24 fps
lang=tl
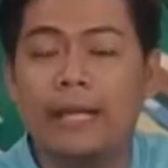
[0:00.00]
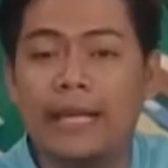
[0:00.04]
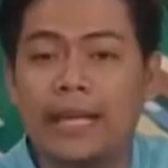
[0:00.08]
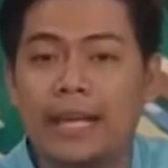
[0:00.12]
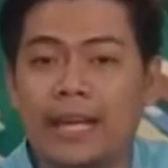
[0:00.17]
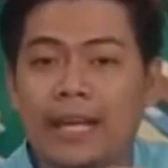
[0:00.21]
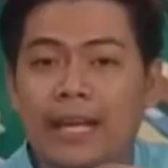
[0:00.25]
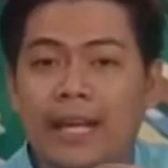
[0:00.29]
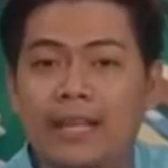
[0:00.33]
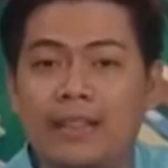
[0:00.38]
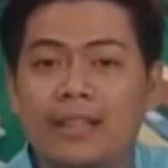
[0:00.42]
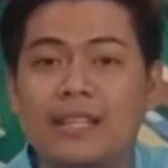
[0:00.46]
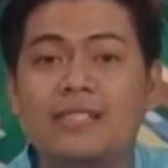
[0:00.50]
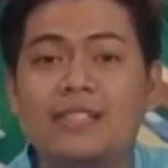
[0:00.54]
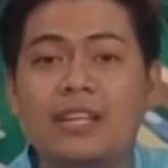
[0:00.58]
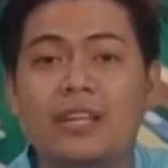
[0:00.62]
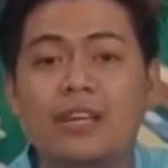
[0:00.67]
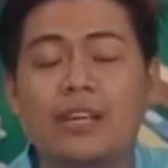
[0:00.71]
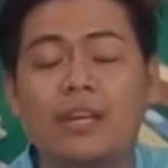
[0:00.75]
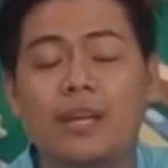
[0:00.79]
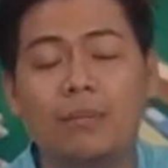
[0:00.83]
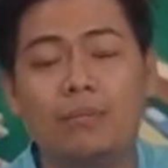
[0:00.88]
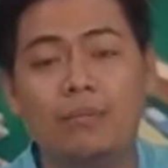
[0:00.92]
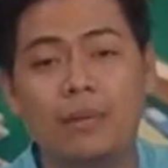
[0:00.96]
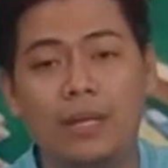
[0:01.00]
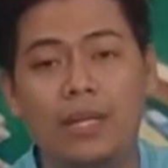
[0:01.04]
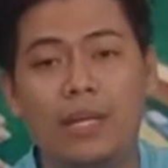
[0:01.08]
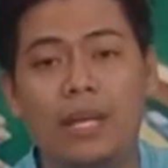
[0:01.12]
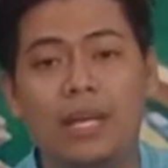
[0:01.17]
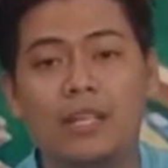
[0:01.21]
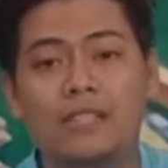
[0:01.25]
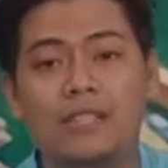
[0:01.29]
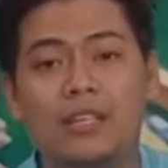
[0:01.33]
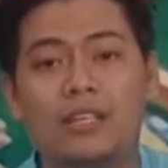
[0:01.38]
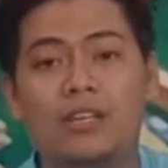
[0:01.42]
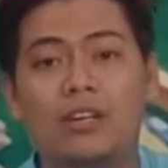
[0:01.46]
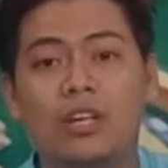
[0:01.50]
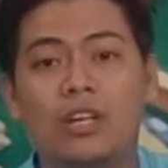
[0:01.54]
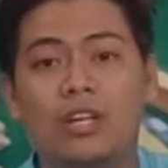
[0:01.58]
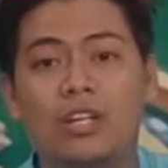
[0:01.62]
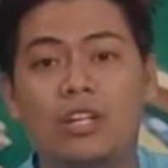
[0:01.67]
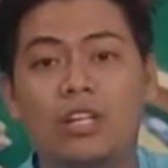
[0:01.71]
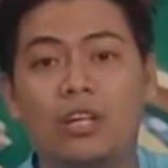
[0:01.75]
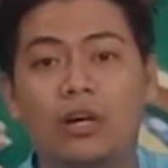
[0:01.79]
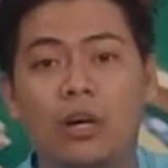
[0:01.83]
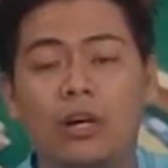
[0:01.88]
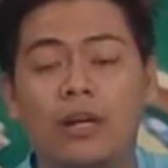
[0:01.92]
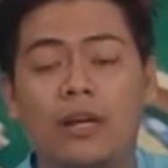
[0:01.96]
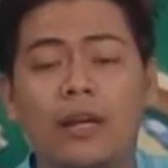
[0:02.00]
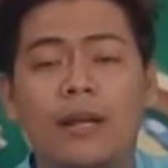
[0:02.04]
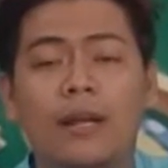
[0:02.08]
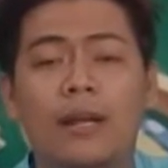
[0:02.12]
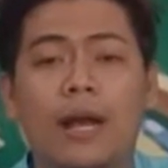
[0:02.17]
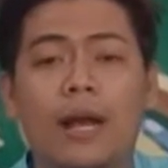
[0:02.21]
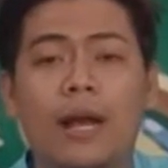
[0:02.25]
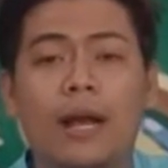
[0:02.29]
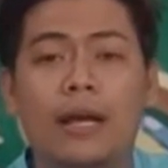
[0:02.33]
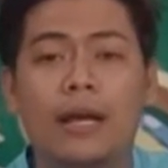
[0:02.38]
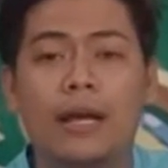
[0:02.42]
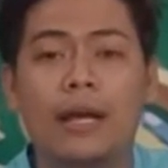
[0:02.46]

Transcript: Innate na sa'yo yan, binigay sa'yo yan ni Lord. Ang